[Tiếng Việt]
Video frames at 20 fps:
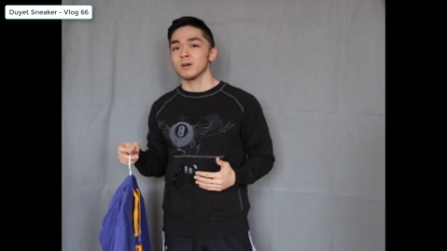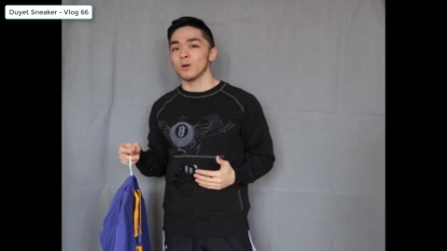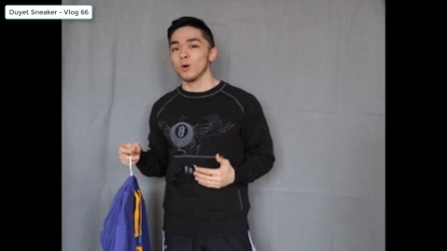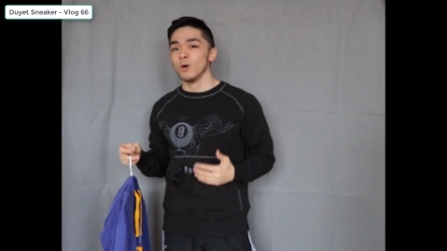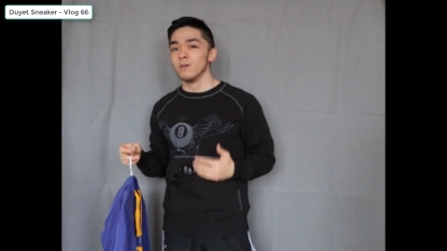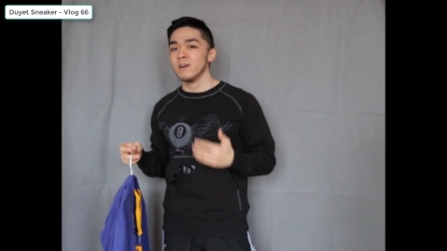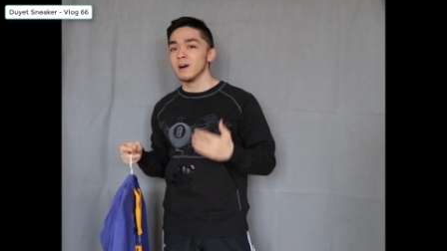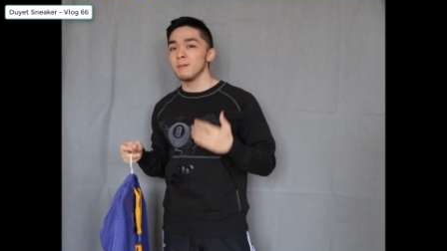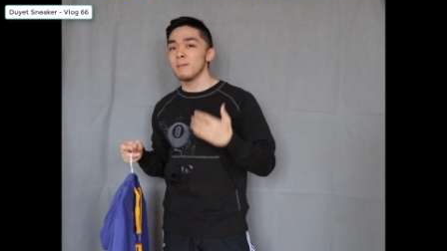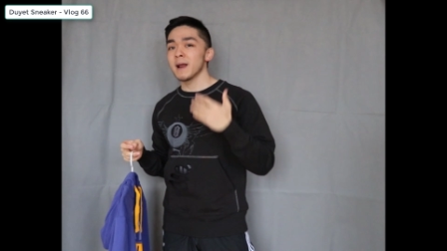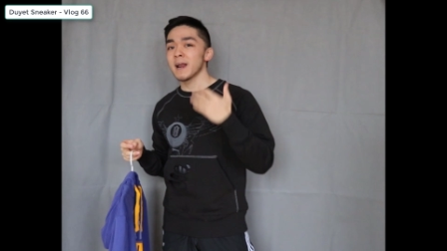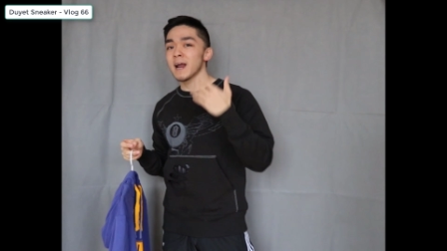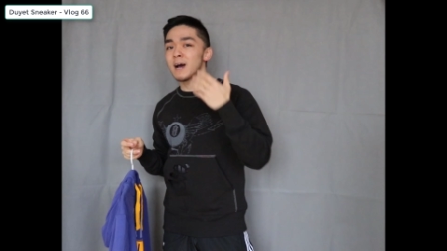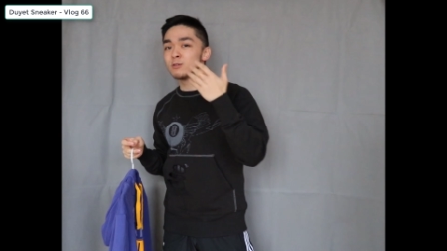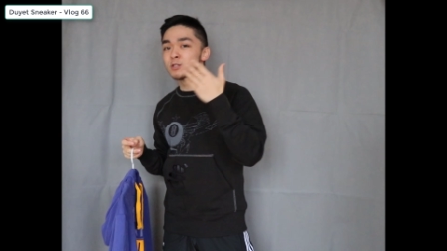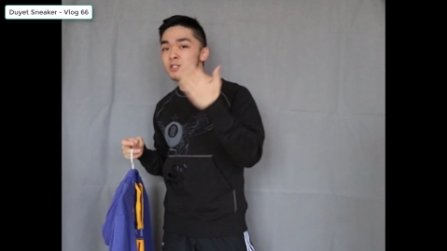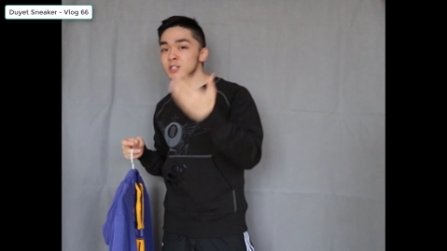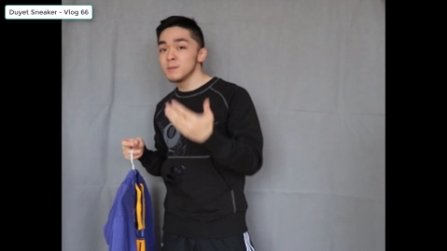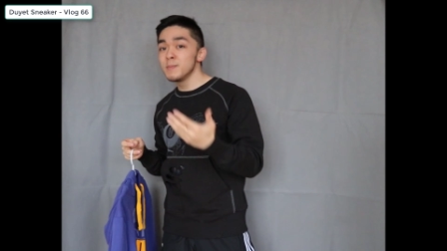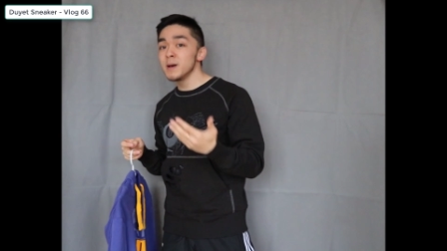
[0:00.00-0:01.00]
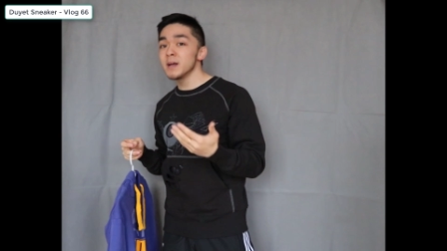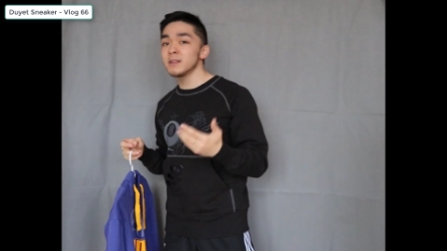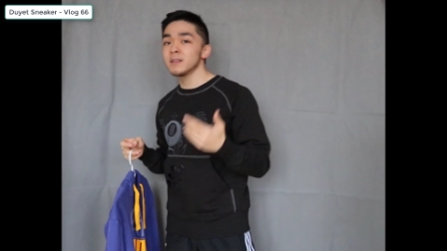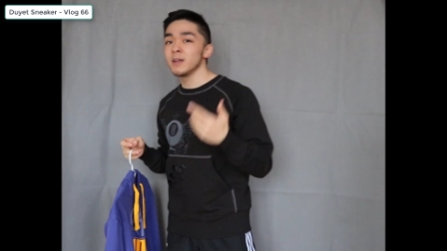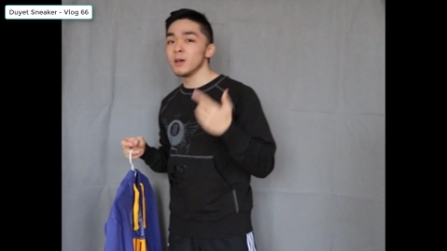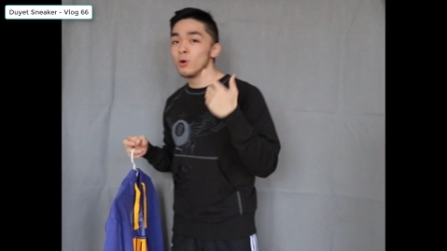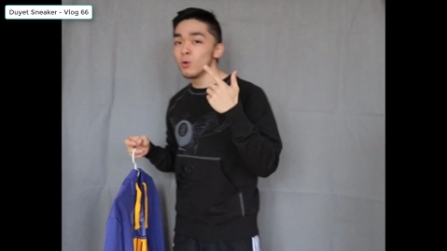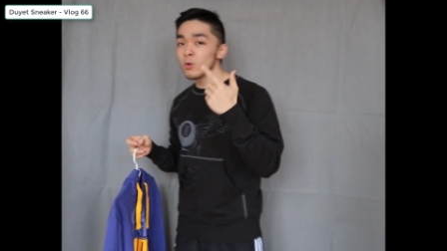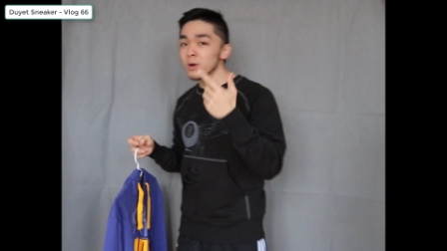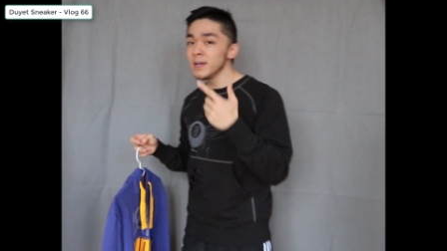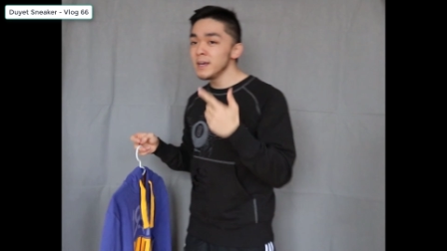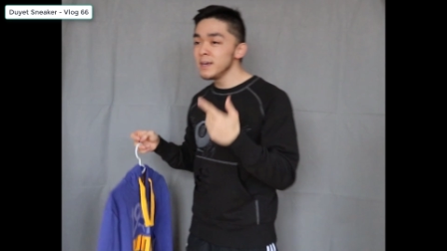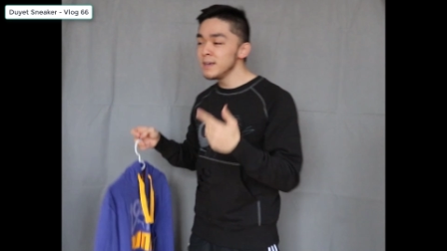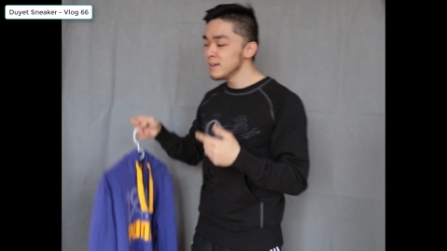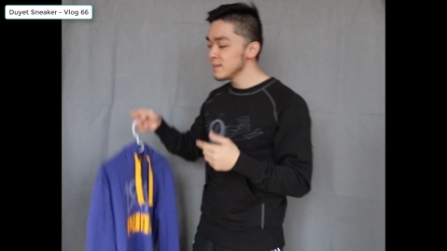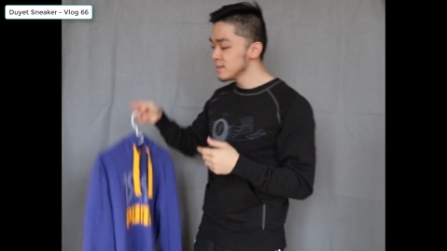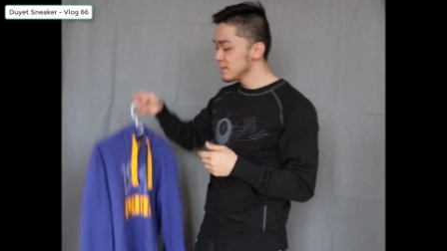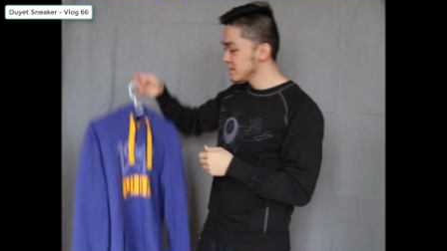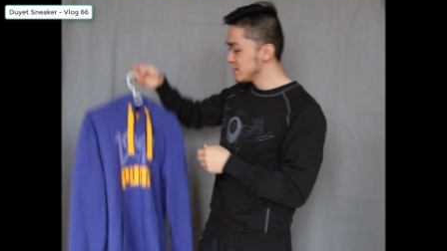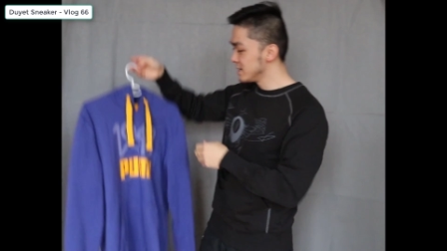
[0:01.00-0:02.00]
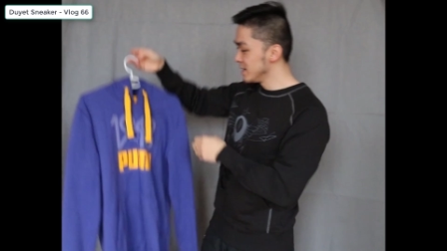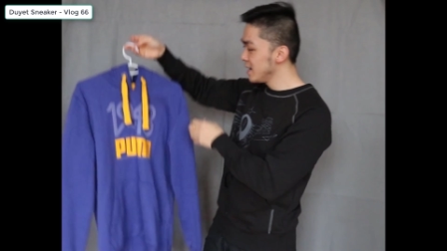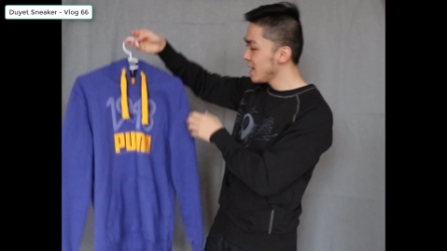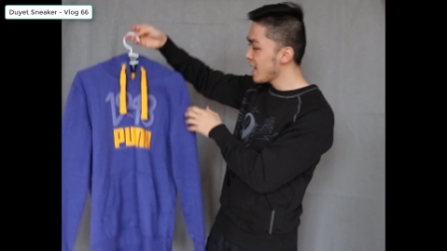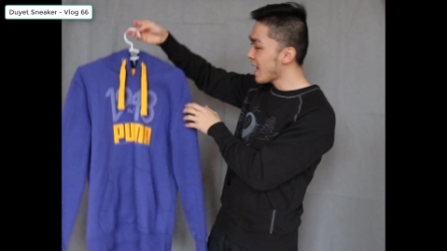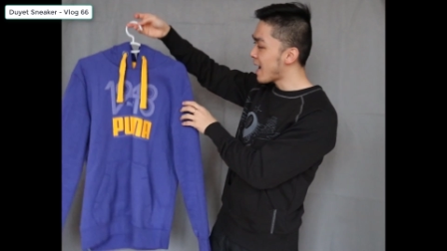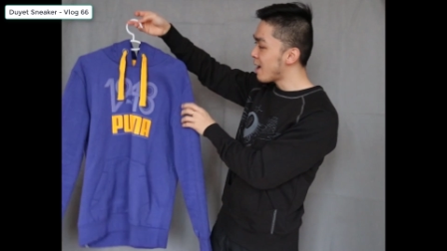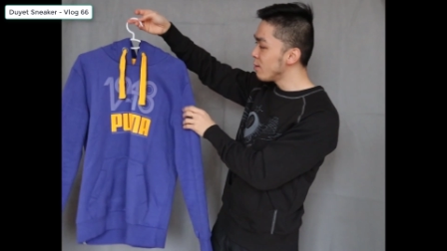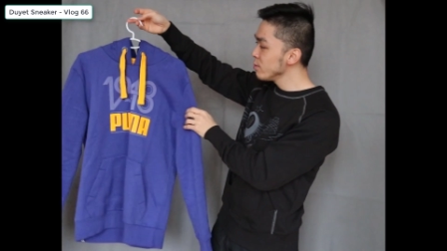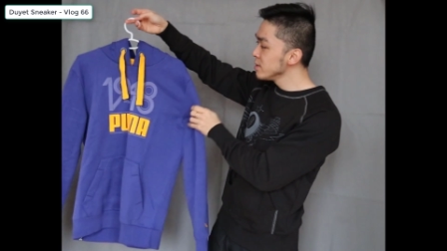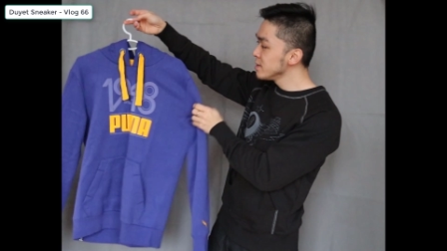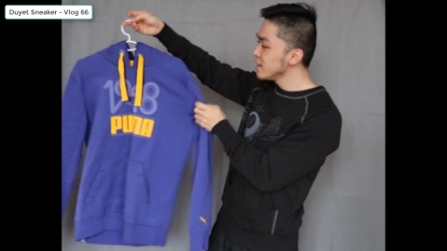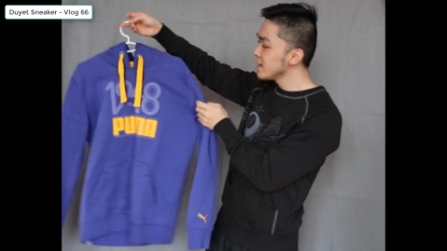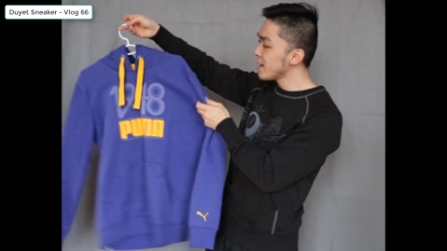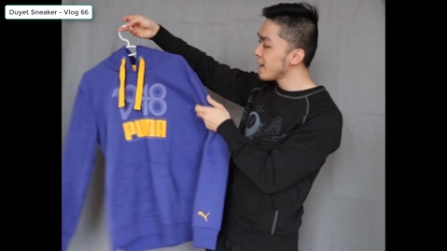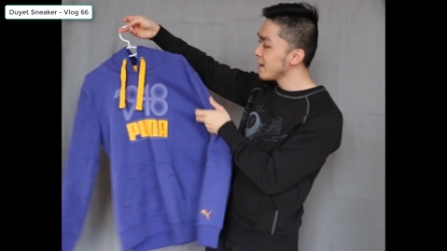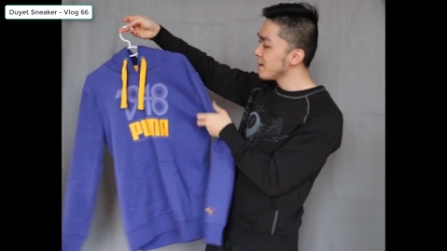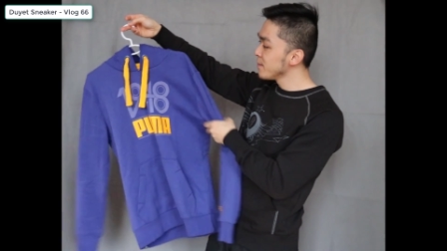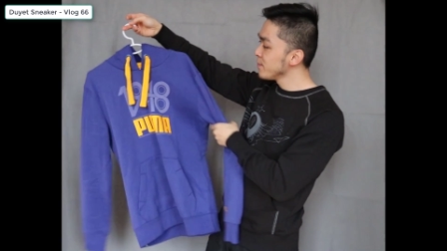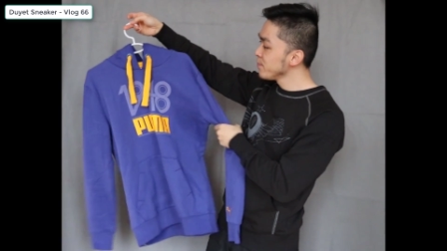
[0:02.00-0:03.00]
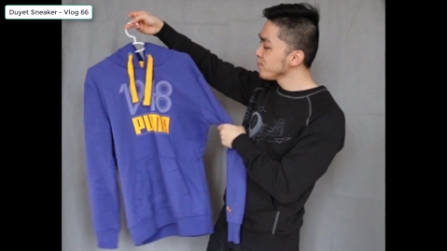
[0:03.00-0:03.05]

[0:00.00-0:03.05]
Đối với bạn nào chưa biết thì hoodie chính là áo như thế này